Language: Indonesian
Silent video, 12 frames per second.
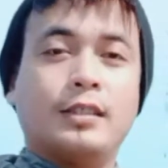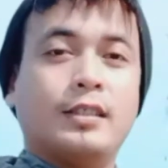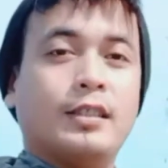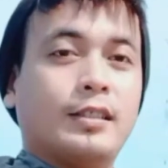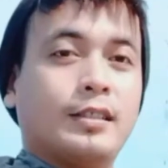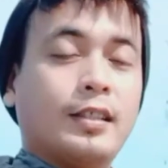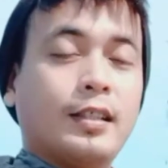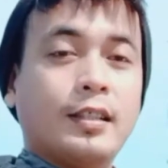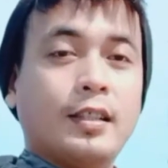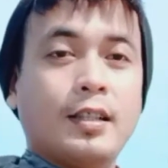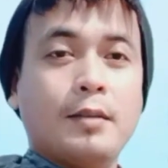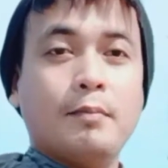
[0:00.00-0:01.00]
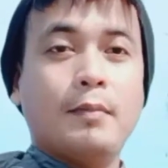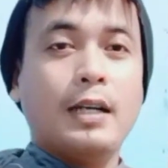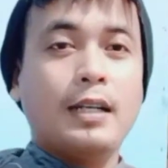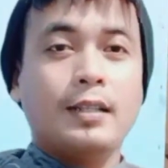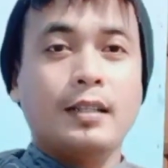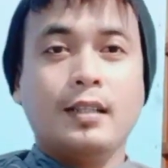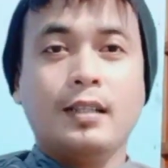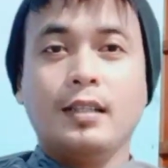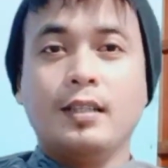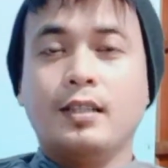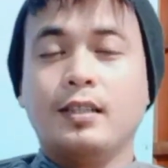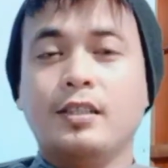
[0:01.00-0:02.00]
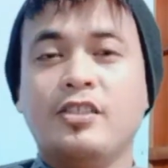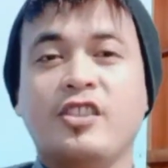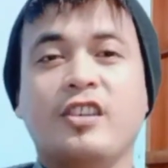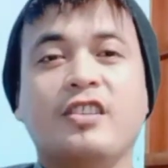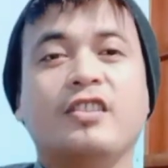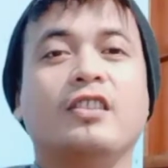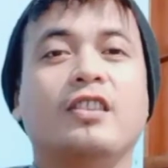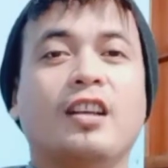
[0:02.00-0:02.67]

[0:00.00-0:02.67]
dengan saya Madi di channel